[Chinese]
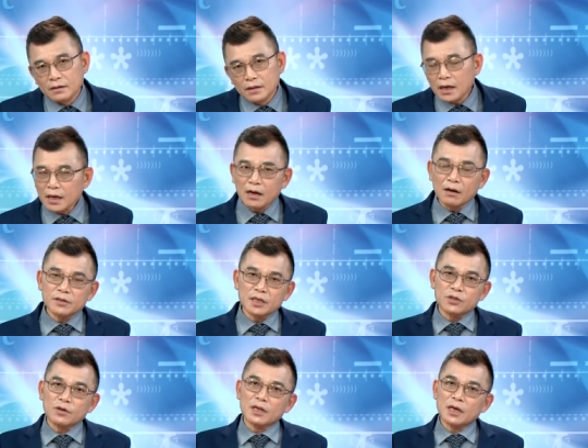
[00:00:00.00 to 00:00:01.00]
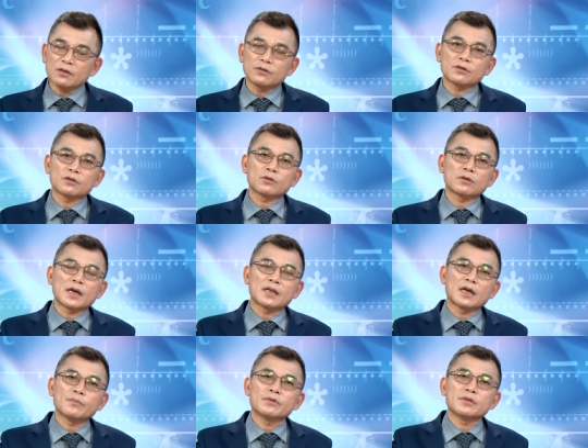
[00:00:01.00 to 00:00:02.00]
他拉高结算，他有时候多单
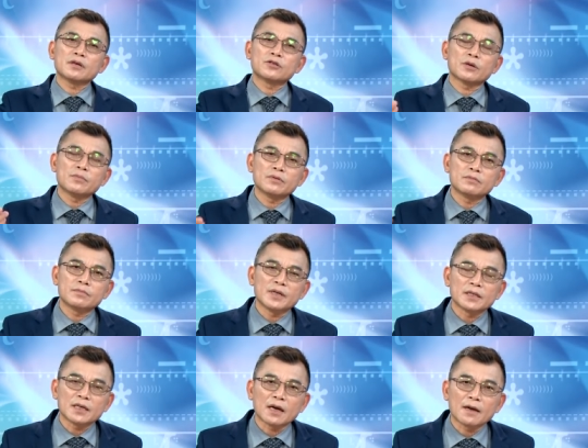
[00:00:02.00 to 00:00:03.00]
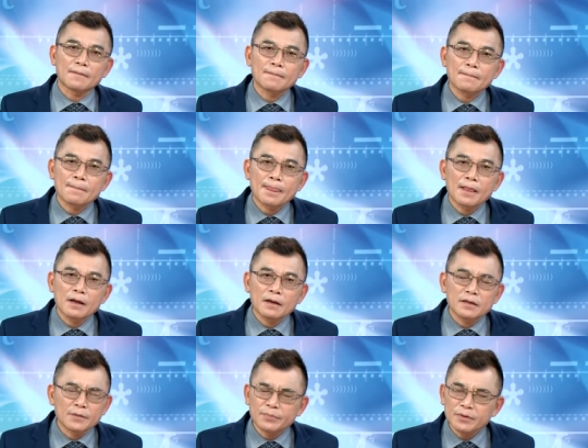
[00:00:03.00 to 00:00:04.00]
他也不一定全部平仓啊，
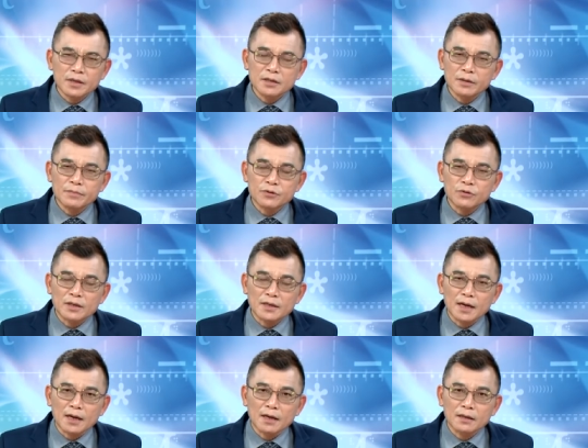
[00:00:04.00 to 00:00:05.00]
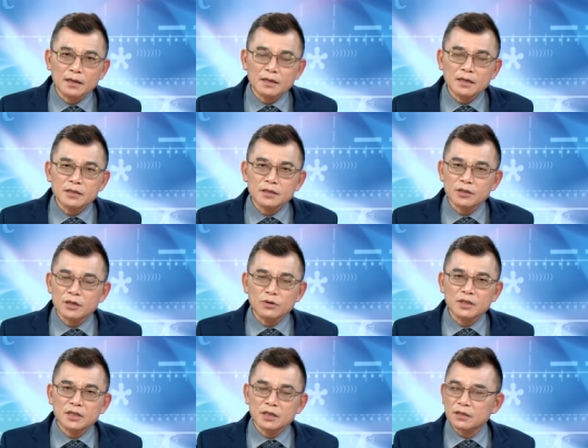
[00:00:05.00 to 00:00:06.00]
也不一定全部转仓啊。他也许结
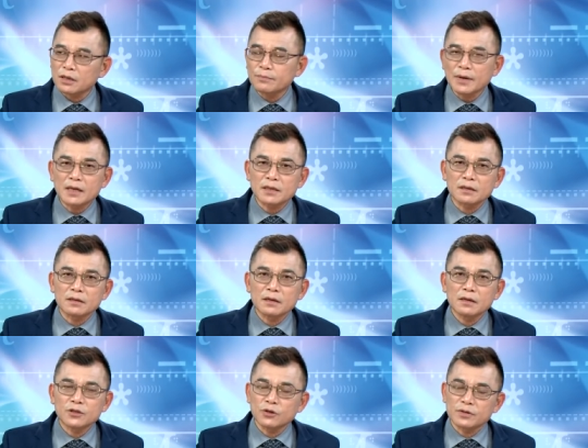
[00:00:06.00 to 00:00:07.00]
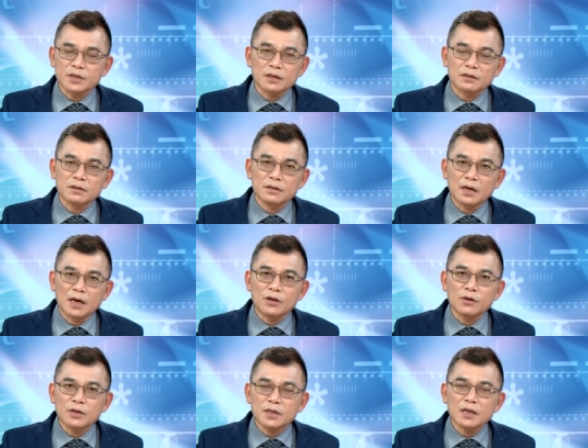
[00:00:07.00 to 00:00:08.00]
算七成、八成、九成，还
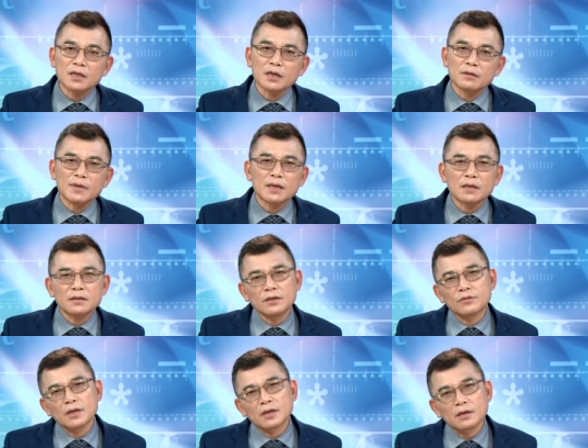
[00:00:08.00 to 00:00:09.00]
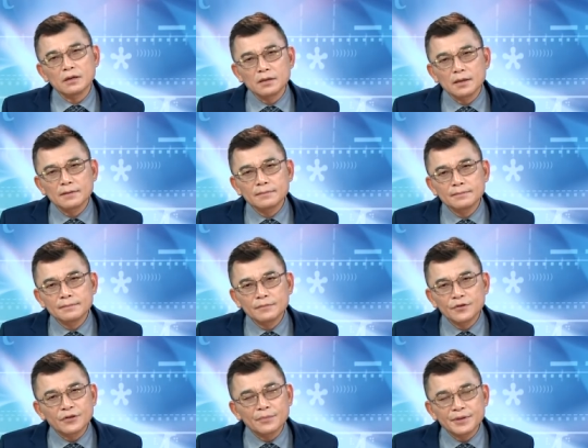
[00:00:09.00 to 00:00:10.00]
留一点点，明天结算也可以啊。
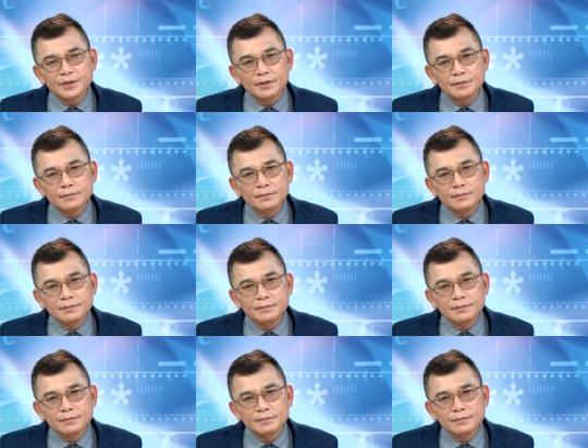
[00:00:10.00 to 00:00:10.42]
为什么不行？